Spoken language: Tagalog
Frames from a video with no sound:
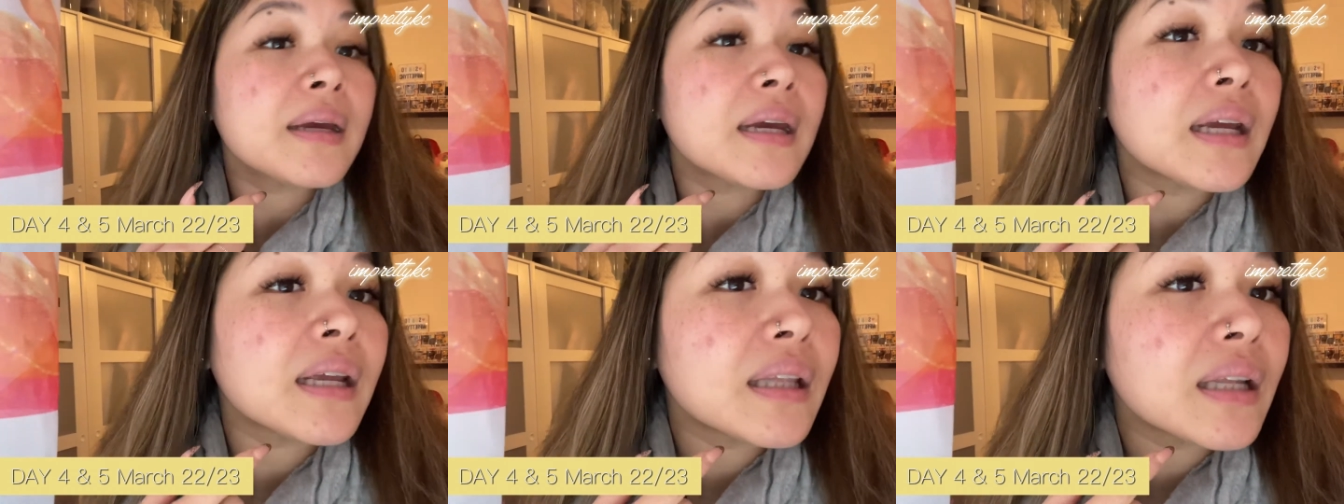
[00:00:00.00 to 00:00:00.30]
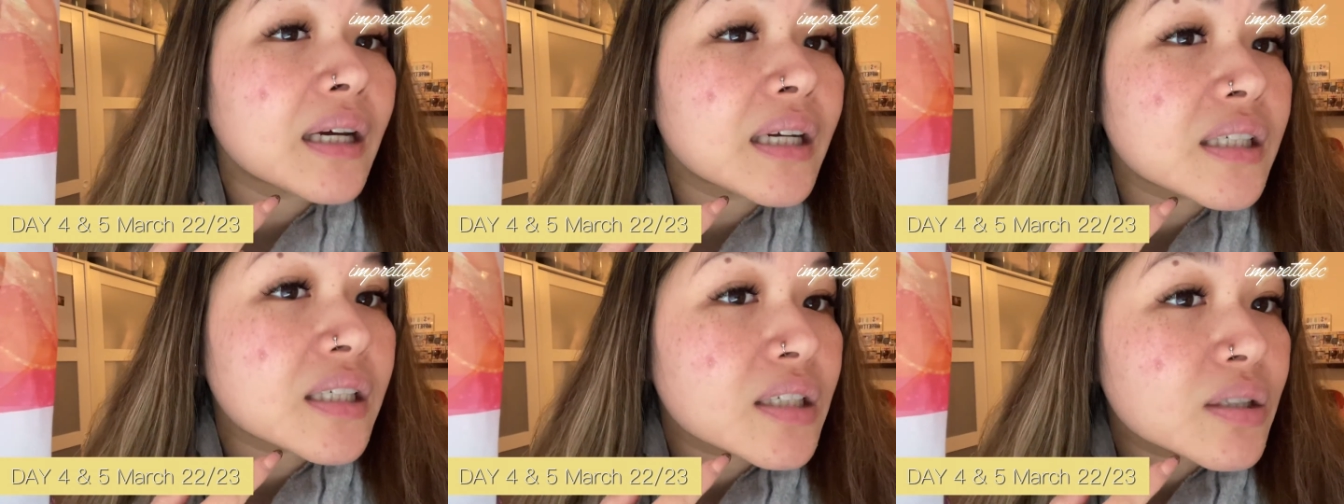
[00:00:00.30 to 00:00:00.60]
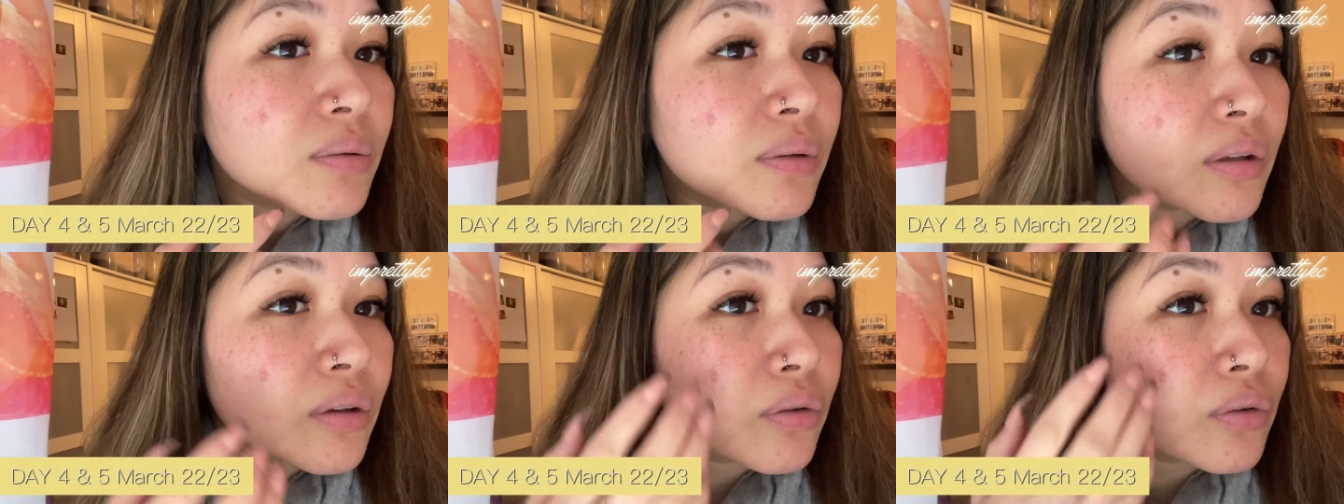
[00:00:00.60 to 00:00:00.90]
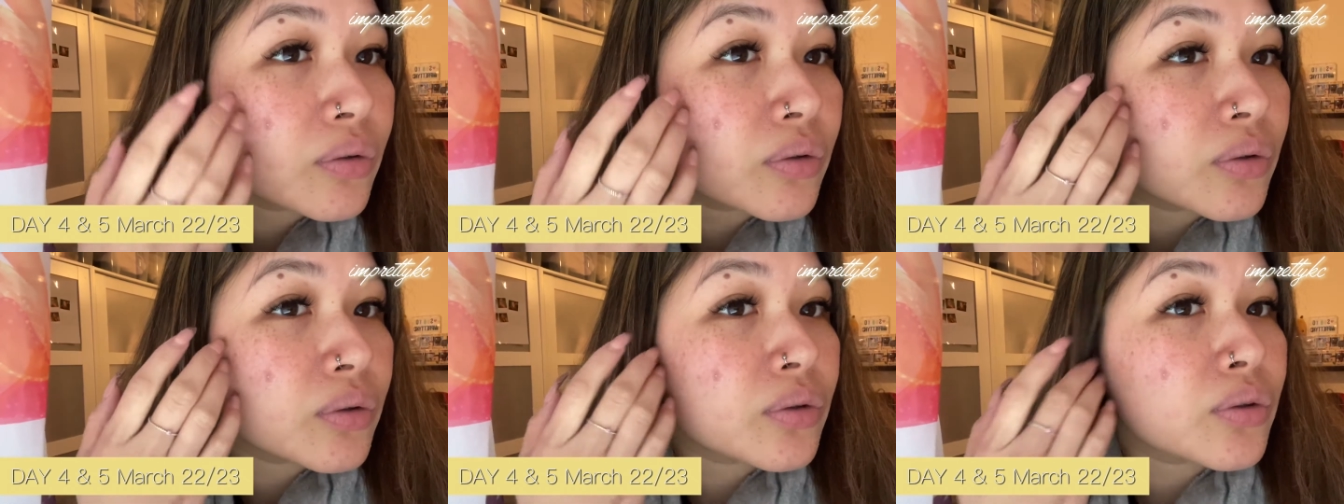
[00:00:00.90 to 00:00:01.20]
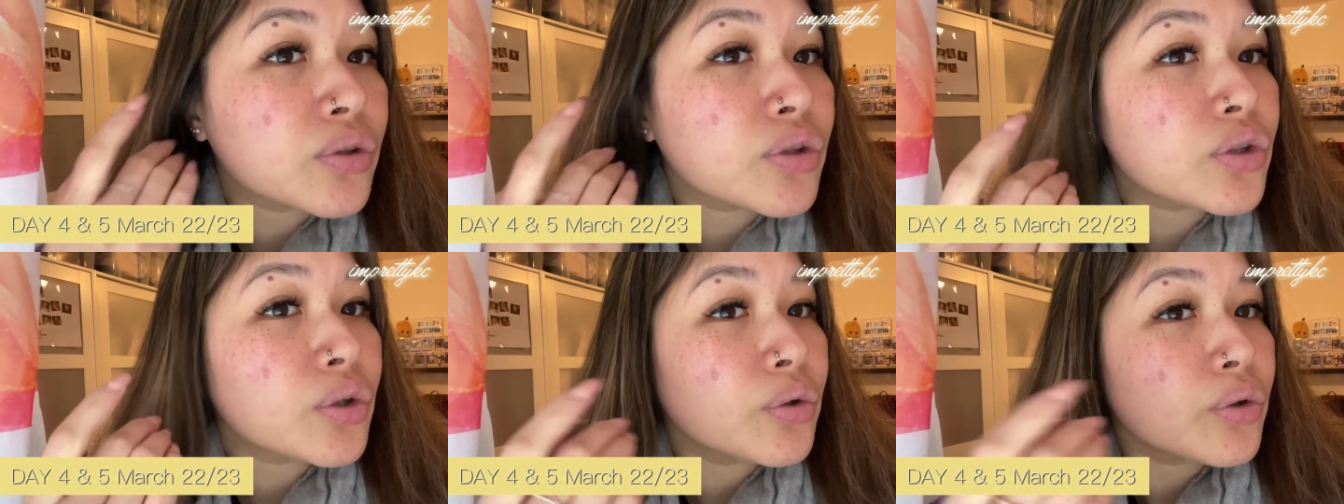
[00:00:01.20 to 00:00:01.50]
and I just want to
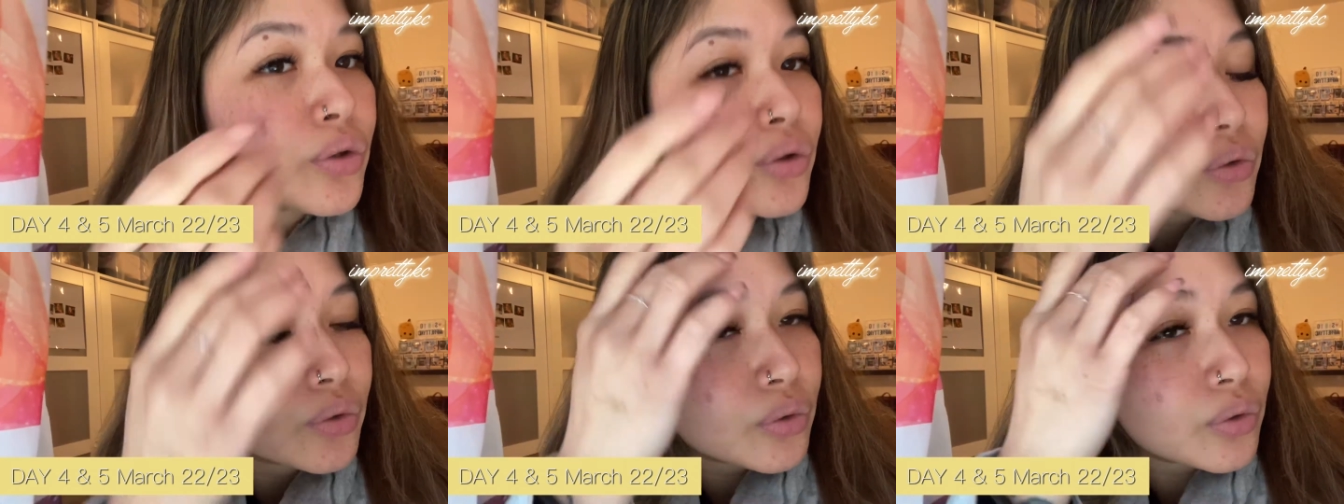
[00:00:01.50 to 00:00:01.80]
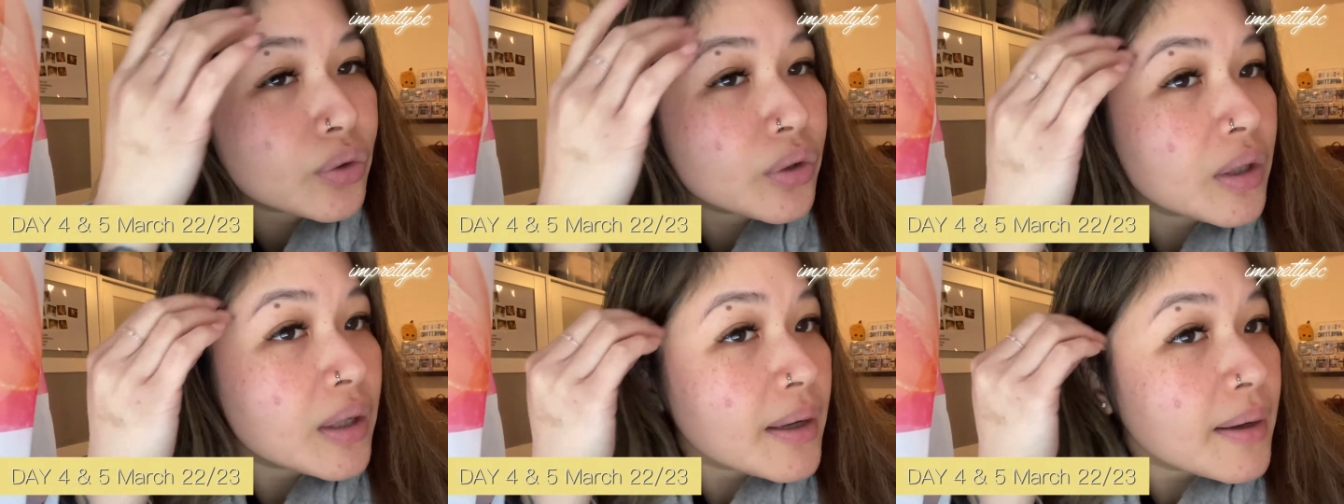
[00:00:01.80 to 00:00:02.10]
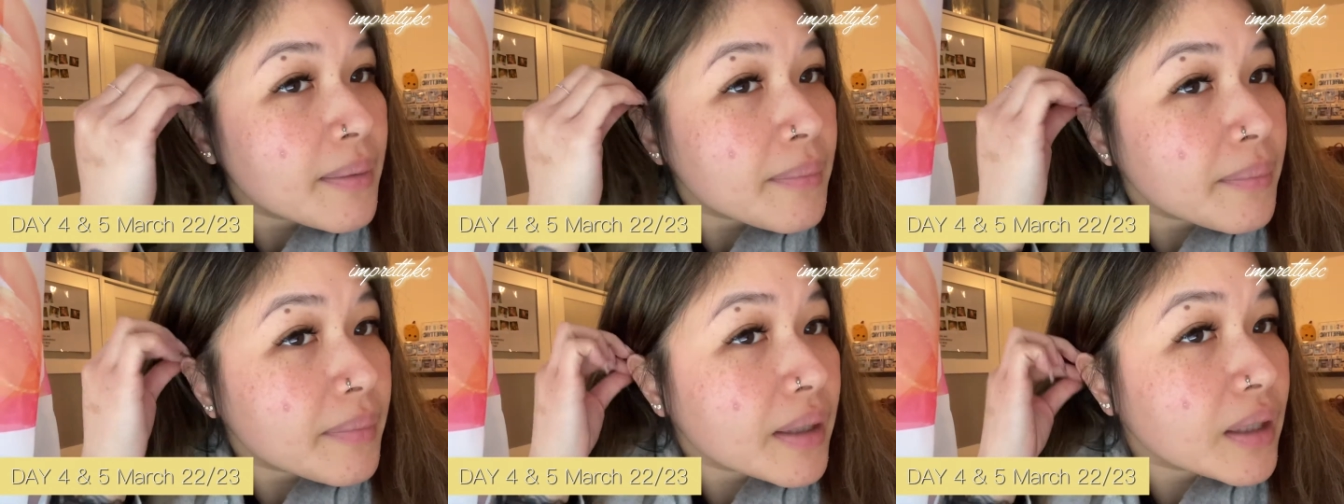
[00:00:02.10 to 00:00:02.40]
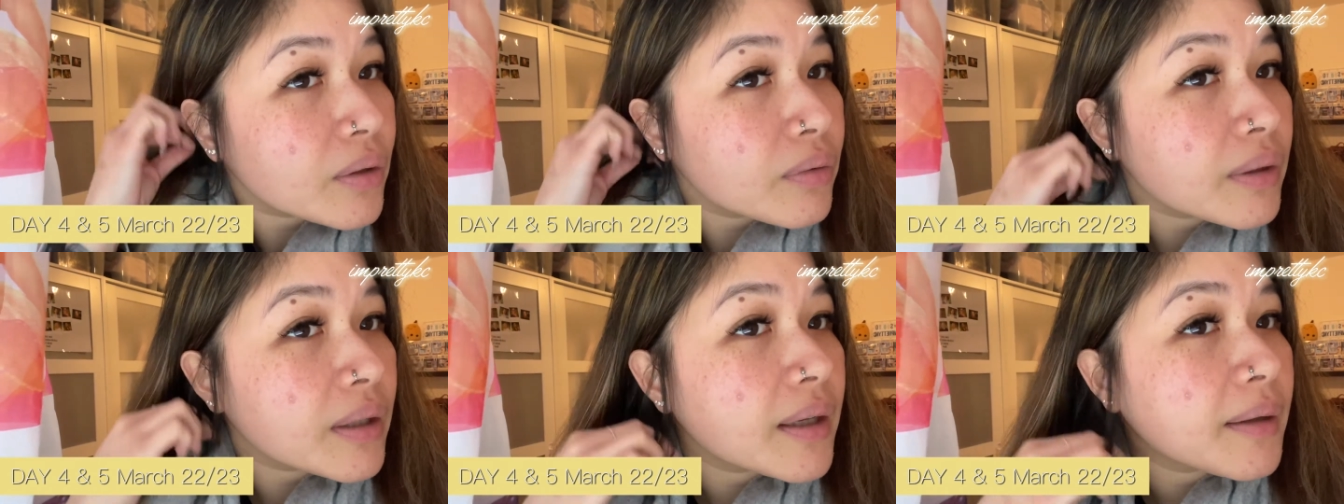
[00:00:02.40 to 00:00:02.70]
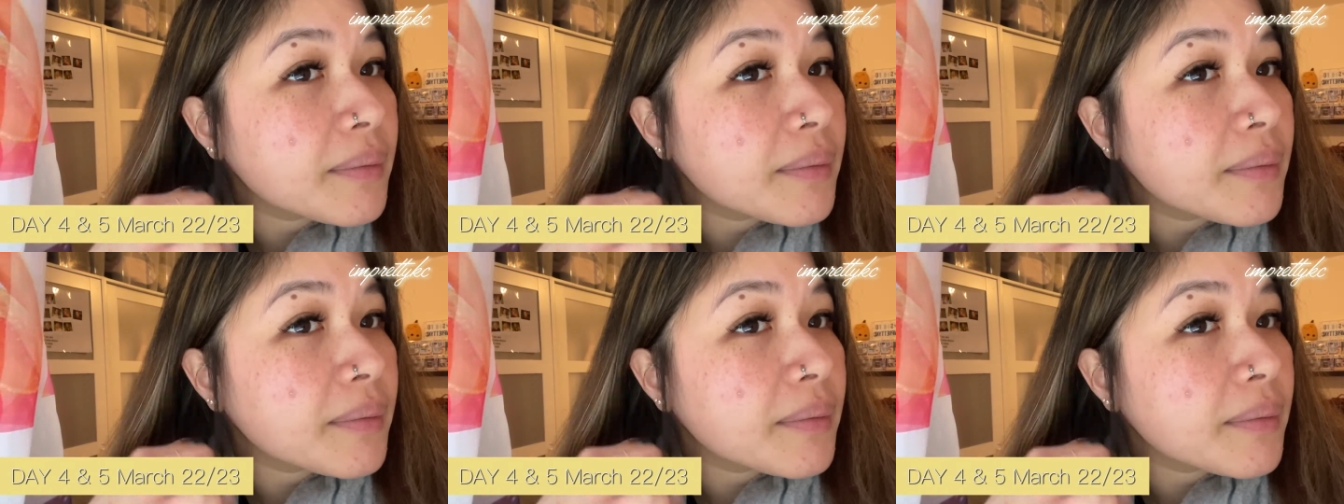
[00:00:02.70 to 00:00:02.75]
show you my quick